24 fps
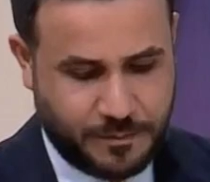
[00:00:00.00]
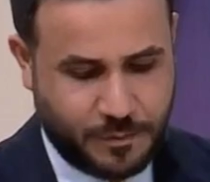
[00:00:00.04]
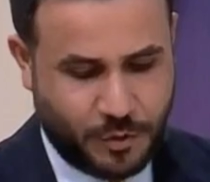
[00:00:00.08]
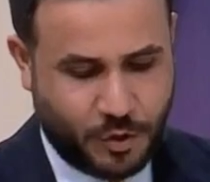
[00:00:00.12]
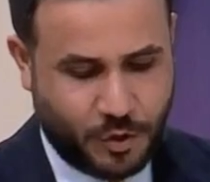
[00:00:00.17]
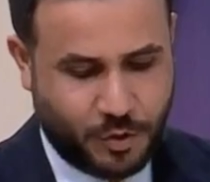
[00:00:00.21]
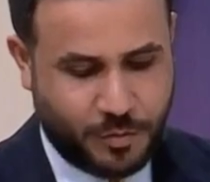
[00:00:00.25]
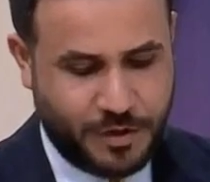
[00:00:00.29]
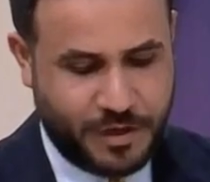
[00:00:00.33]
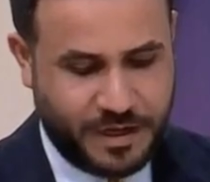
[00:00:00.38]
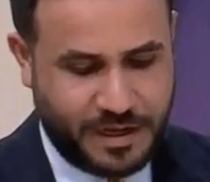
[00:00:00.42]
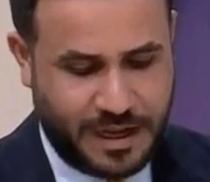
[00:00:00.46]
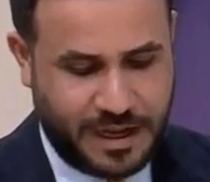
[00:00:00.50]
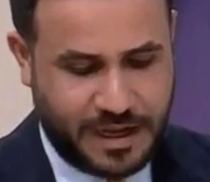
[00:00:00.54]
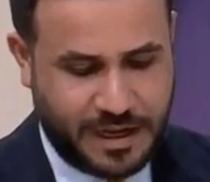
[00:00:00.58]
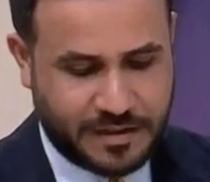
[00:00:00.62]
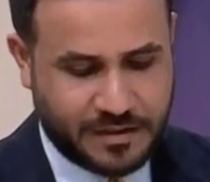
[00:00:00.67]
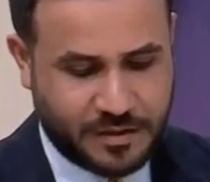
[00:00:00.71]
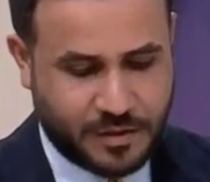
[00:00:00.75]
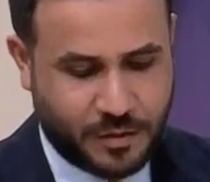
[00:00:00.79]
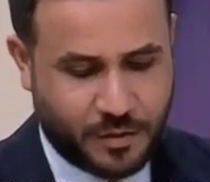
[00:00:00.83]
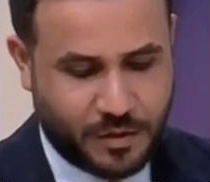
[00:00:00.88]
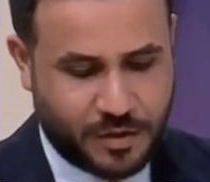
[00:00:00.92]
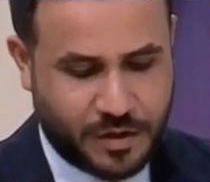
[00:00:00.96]
مقبلين على
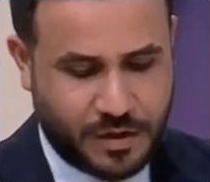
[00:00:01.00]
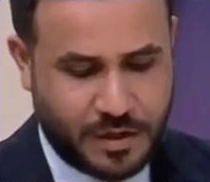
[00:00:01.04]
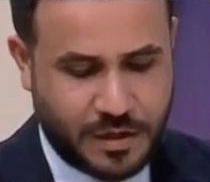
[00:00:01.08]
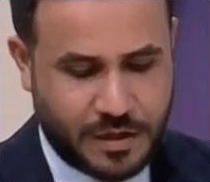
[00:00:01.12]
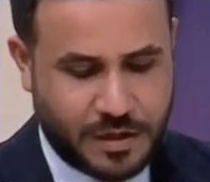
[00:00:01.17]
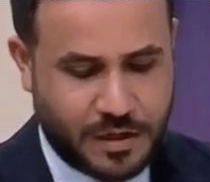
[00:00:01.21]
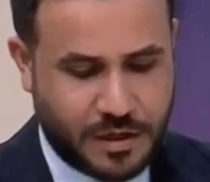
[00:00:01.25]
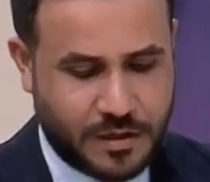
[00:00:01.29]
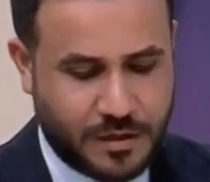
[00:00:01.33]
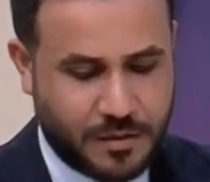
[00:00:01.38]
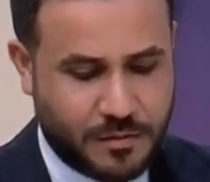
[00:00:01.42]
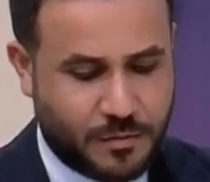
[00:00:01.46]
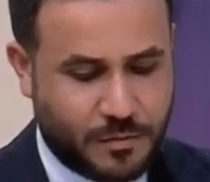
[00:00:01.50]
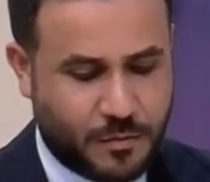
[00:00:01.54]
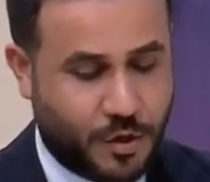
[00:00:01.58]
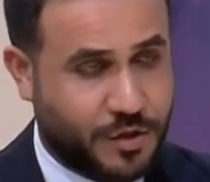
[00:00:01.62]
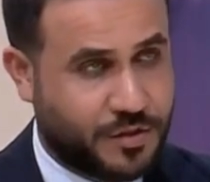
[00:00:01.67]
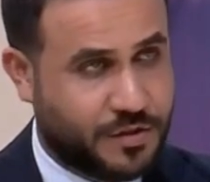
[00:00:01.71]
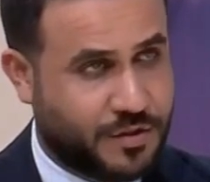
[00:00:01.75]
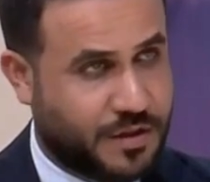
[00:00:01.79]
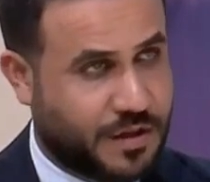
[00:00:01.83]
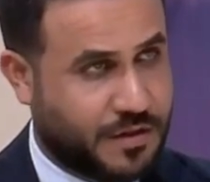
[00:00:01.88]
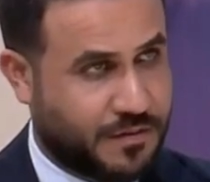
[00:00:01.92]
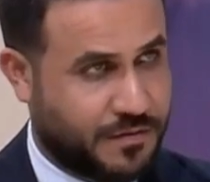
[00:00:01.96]
دور
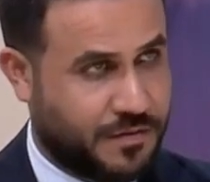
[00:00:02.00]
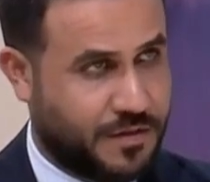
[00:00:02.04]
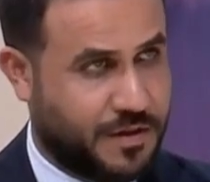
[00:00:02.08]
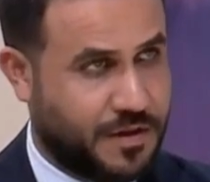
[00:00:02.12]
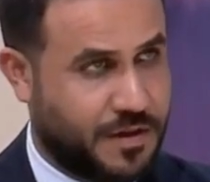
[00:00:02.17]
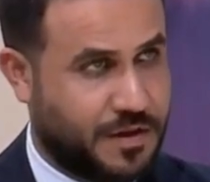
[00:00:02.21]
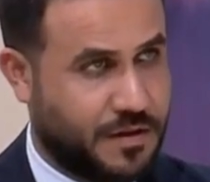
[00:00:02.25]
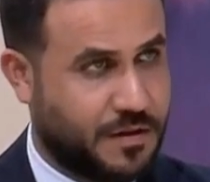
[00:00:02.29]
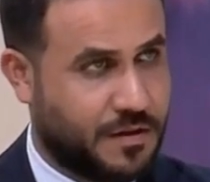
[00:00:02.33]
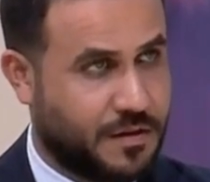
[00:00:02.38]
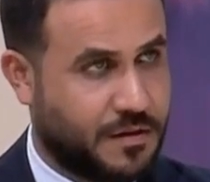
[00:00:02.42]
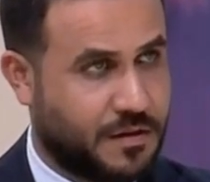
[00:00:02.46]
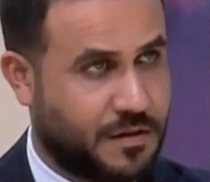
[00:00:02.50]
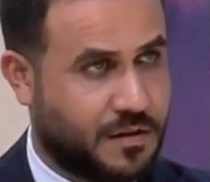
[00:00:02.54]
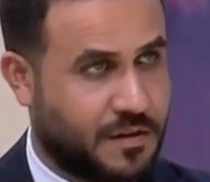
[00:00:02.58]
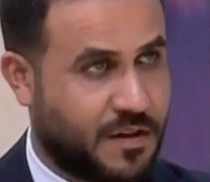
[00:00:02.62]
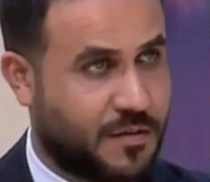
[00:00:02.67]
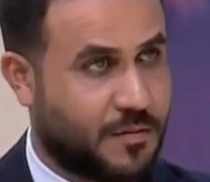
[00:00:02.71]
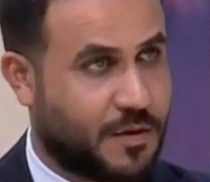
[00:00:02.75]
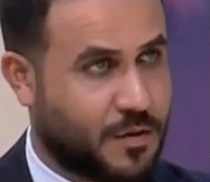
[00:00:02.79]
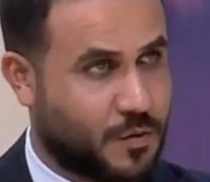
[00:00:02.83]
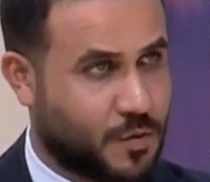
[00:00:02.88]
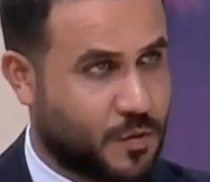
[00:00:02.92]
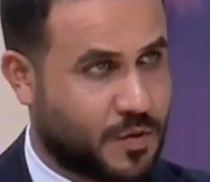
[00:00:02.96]
المحترفين
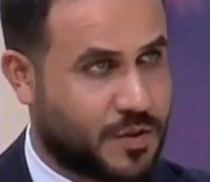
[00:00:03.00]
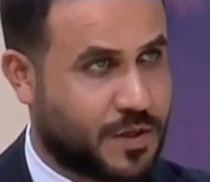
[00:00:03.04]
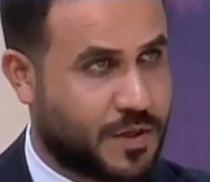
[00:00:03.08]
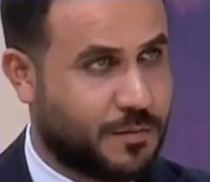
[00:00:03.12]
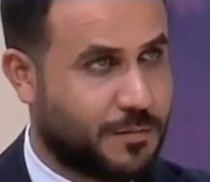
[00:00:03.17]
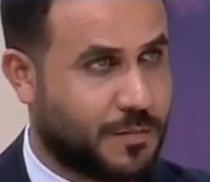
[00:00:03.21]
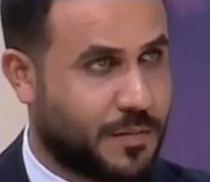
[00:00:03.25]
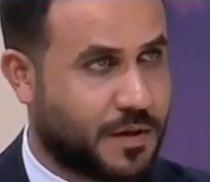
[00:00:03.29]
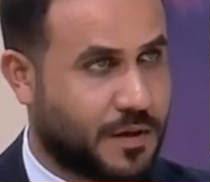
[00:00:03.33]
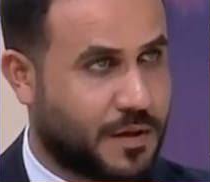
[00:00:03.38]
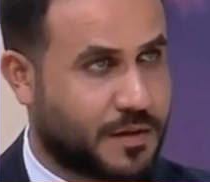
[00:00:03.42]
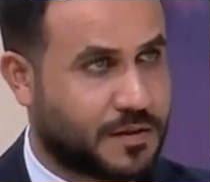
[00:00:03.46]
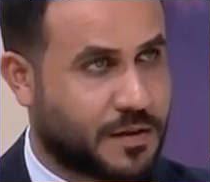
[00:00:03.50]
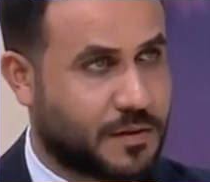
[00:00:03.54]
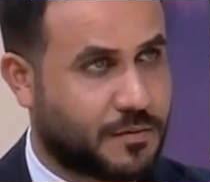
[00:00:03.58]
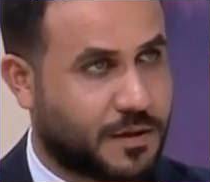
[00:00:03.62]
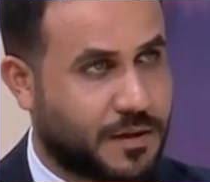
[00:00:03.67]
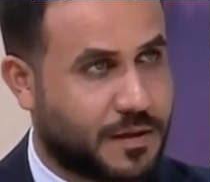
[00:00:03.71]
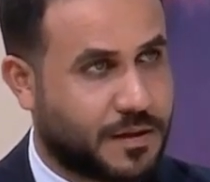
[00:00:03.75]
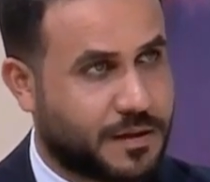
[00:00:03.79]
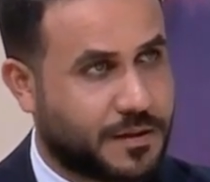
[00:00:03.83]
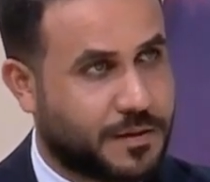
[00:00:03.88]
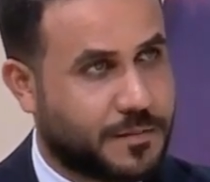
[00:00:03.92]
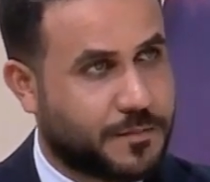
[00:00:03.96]
كما يسمى
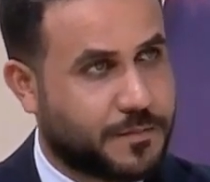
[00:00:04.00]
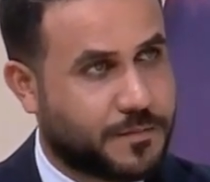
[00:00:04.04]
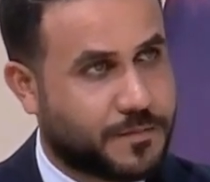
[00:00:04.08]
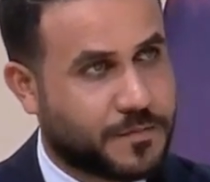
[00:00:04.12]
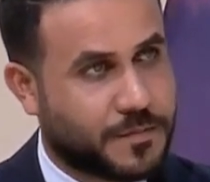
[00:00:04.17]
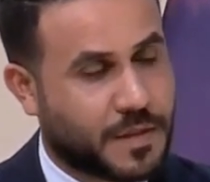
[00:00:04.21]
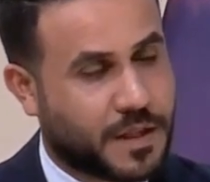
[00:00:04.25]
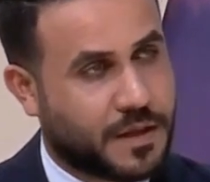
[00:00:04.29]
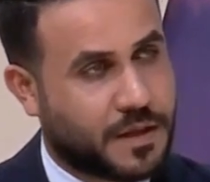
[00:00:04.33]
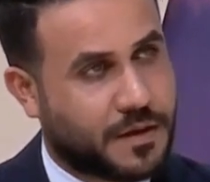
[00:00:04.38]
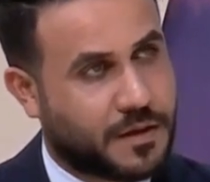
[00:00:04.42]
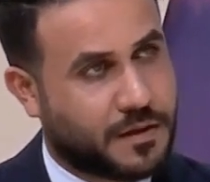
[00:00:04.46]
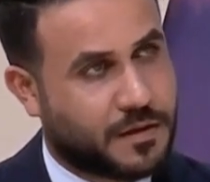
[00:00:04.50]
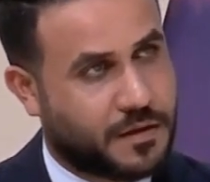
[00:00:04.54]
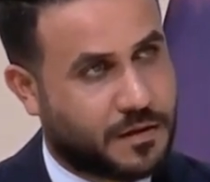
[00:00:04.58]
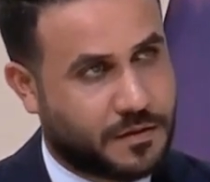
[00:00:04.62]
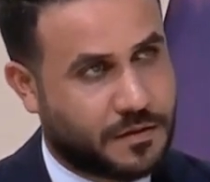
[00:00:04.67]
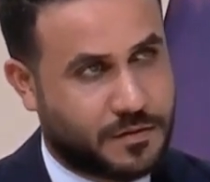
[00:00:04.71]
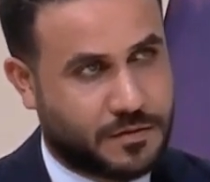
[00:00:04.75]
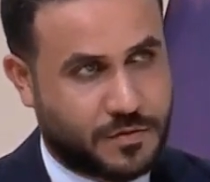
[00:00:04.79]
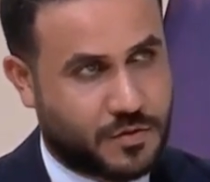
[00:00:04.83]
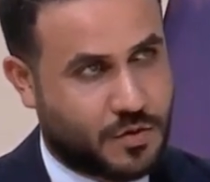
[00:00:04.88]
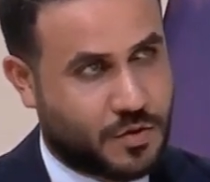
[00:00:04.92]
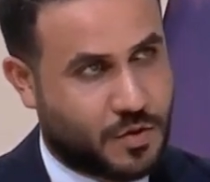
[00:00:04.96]
طبعا
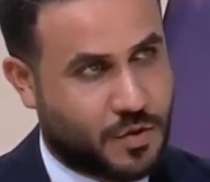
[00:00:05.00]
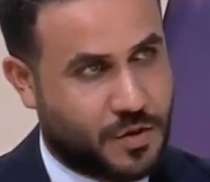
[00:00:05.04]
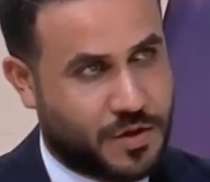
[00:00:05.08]
شلون